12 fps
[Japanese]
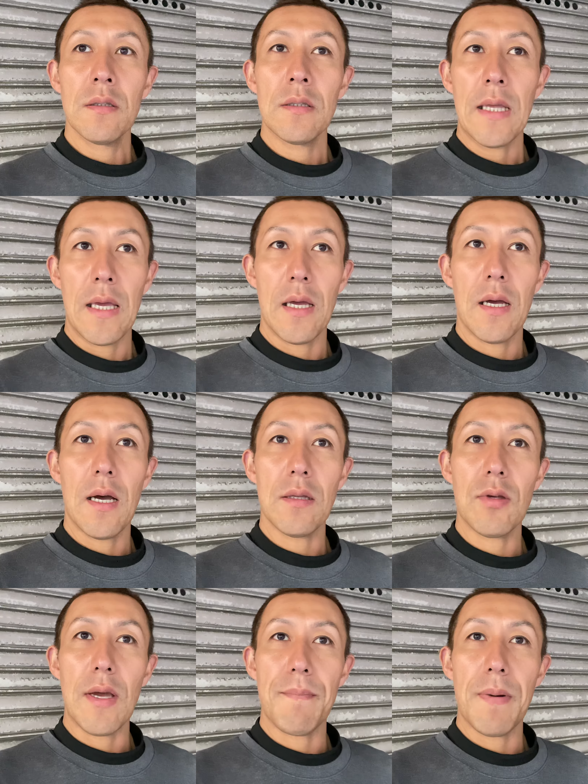ね、あ
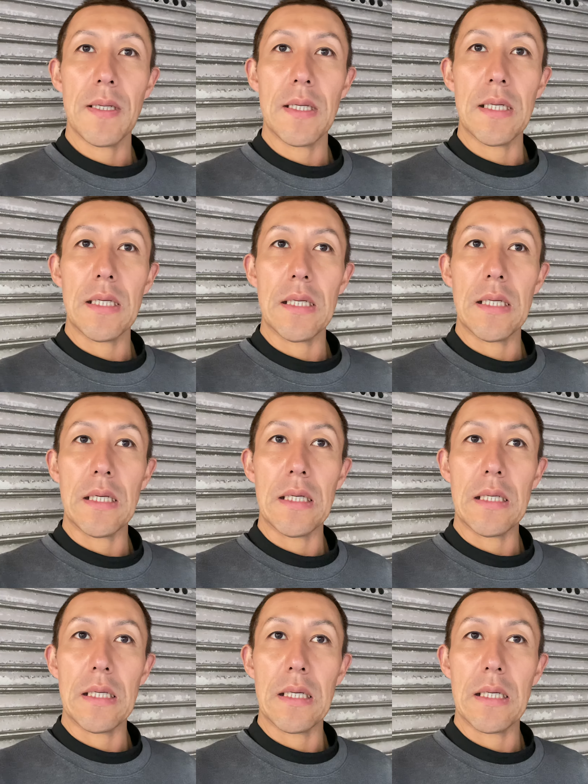とやっぱり
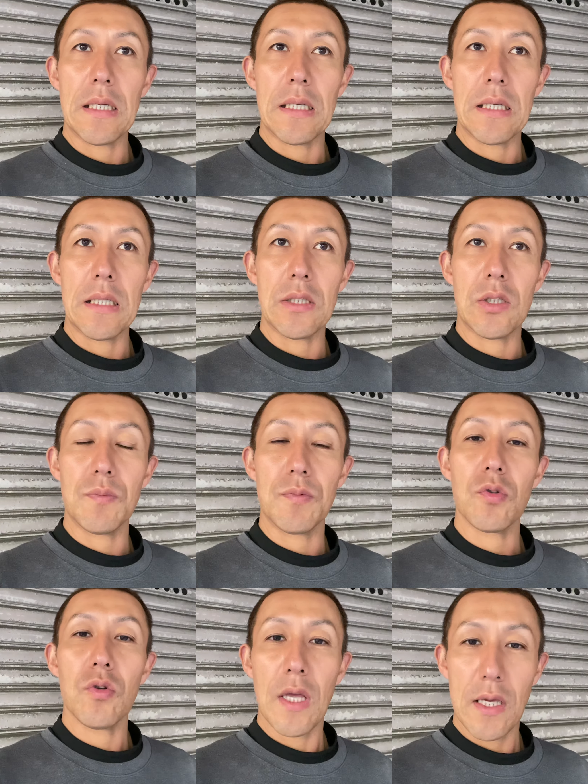自
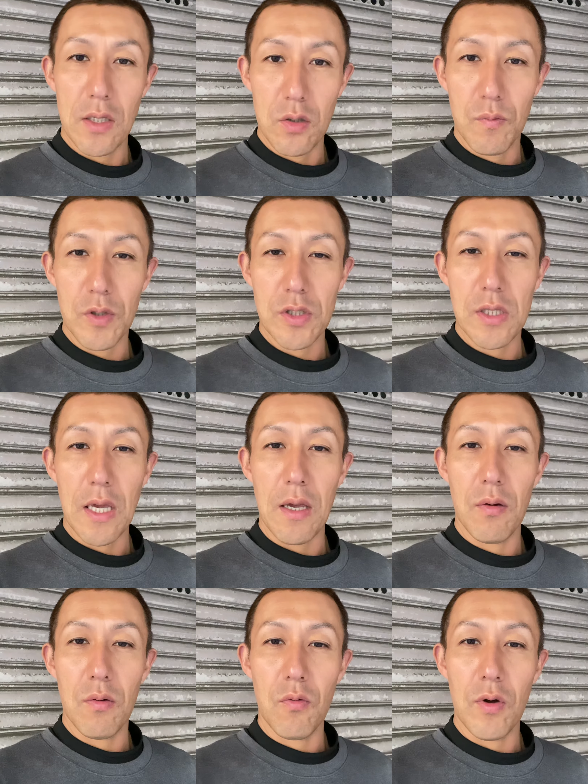分のね昨日も言ってて
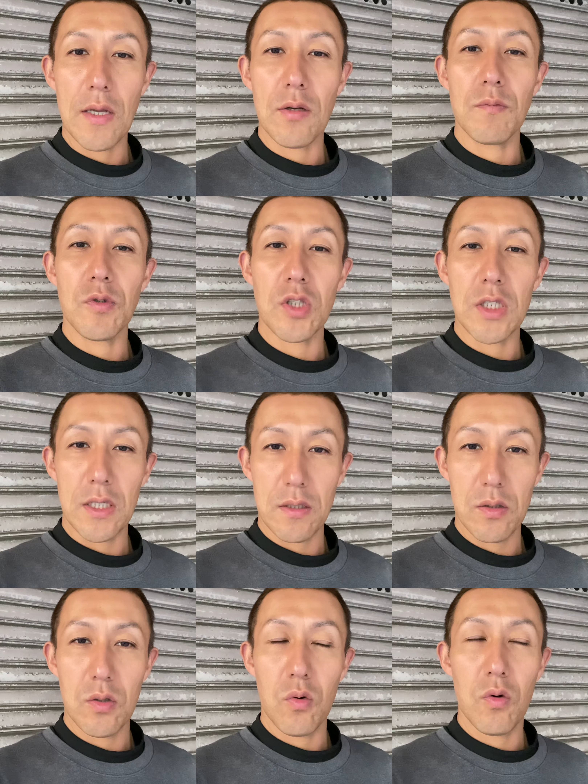親の無心
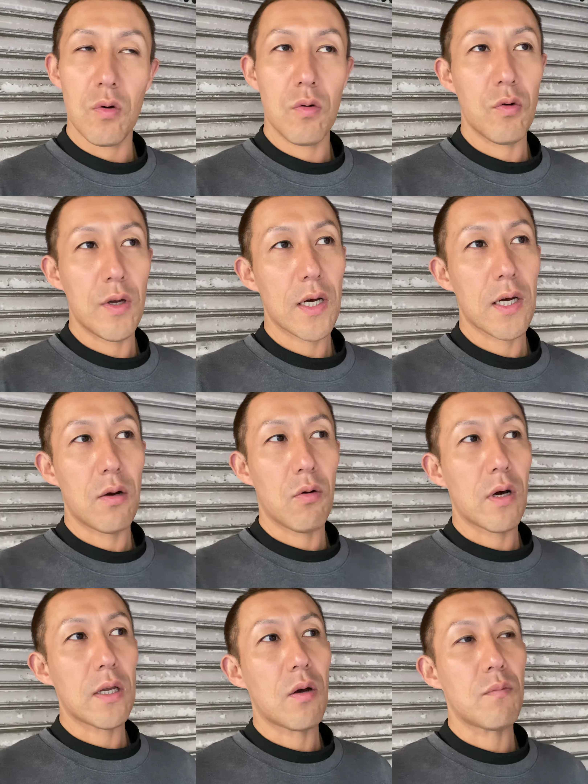親からお
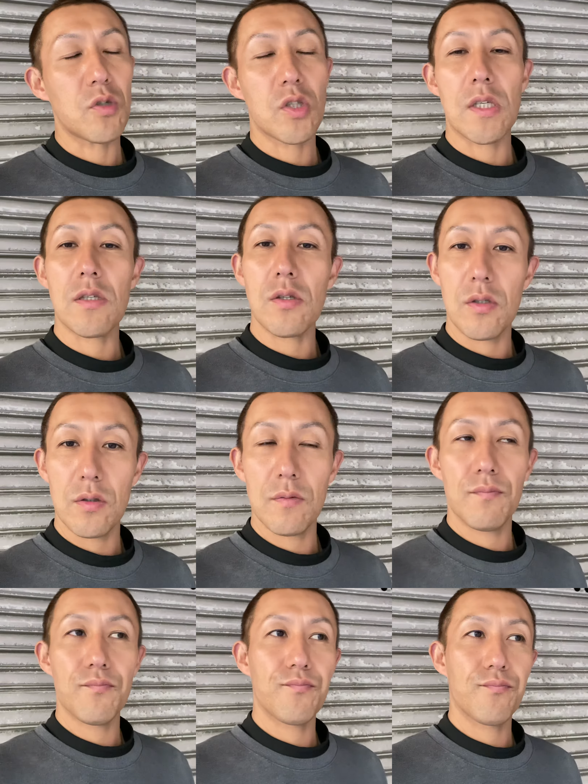金を無心する、
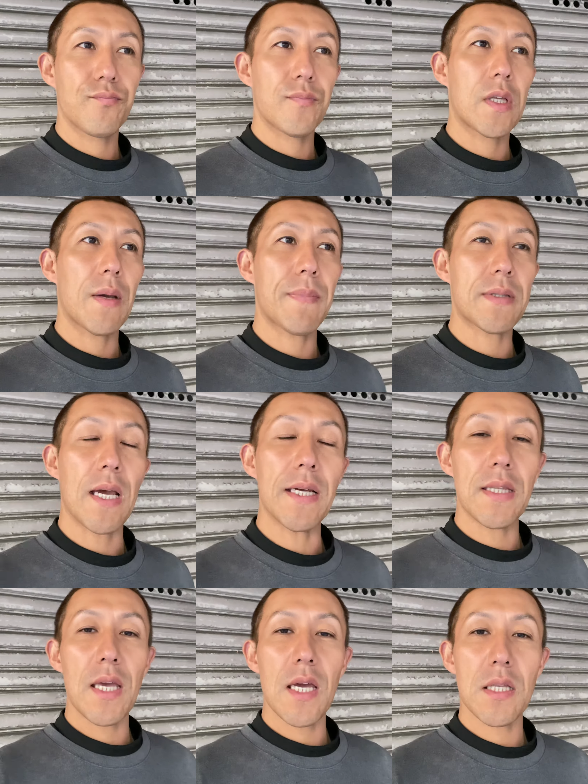うん、やっぱ最
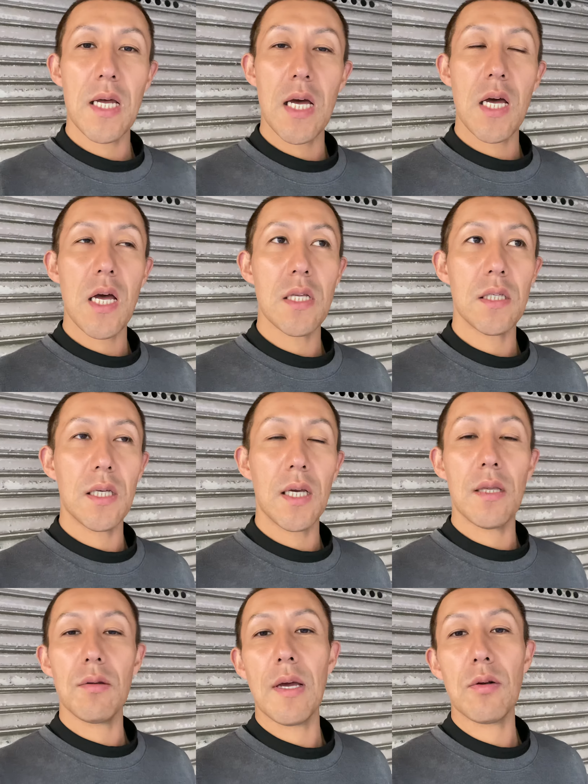低な人
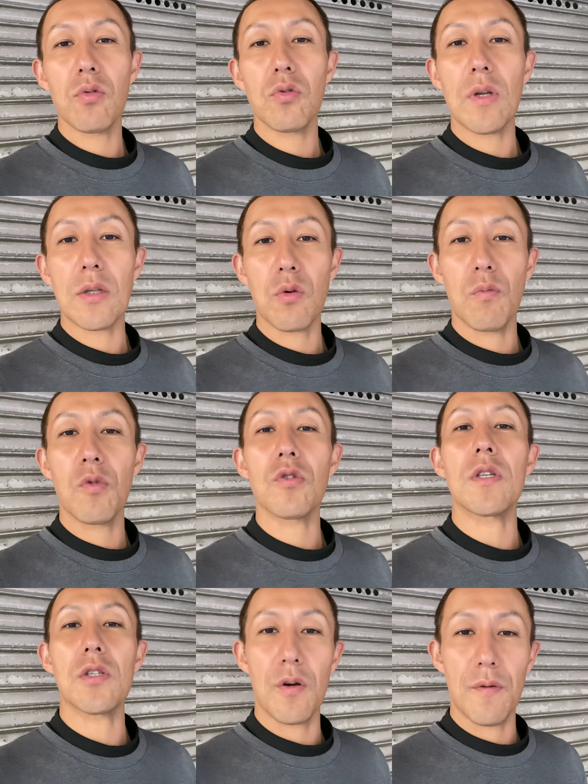間のやることだと思うん
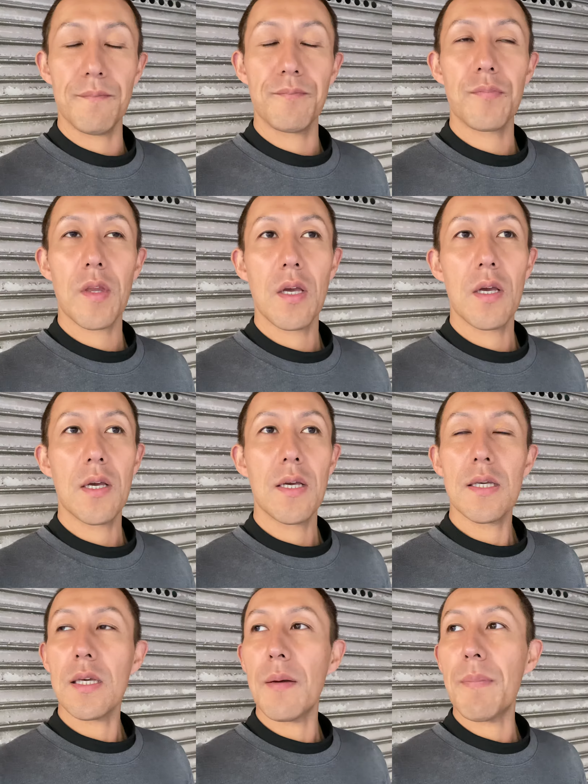ですよ。
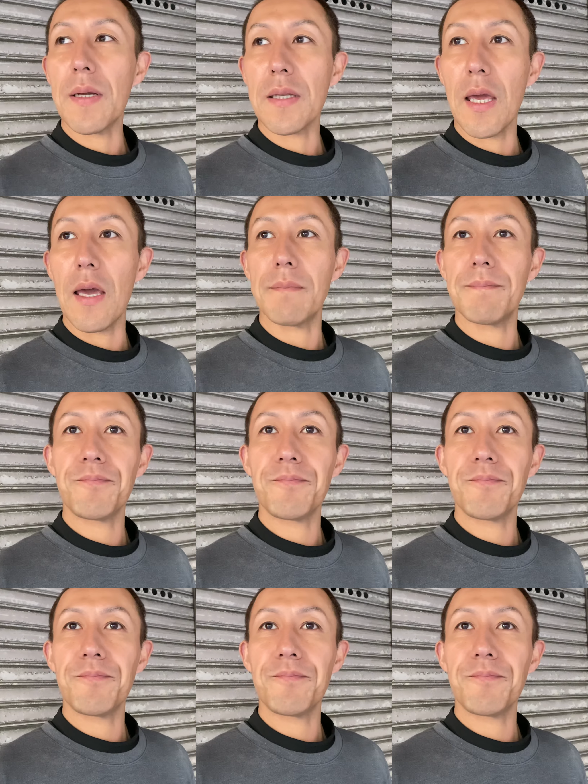やっぱりね、